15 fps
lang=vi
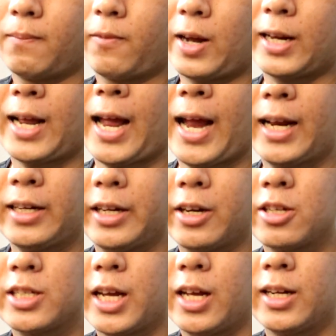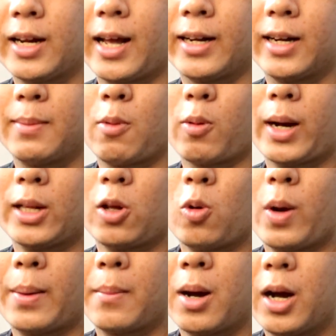vài tháng thì nó sẽ hình thành nên một cái thói
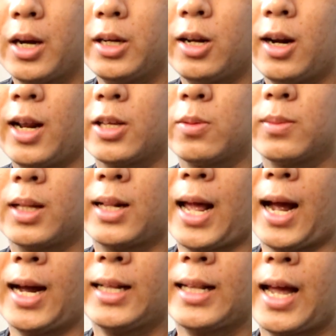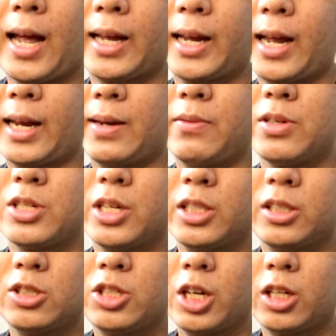quen mới đó là chúng ta thẳng cái tay ngay cái vị trí
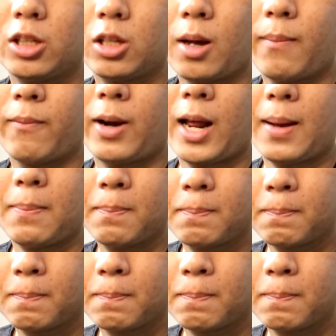chiếc thumb flap